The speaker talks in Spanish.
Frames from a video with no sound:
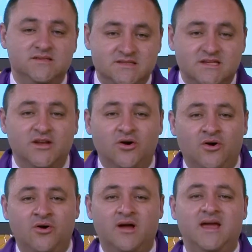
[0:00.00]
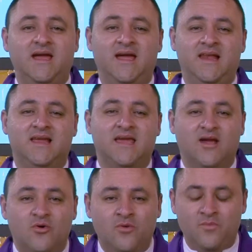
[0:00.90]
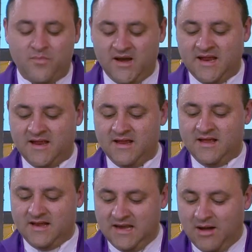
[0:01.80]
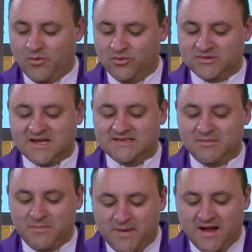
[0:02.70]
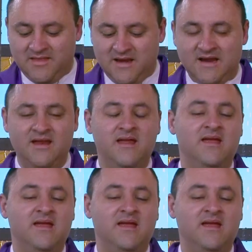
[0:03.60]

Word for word: sino el que cumple la voluntad de mi Padre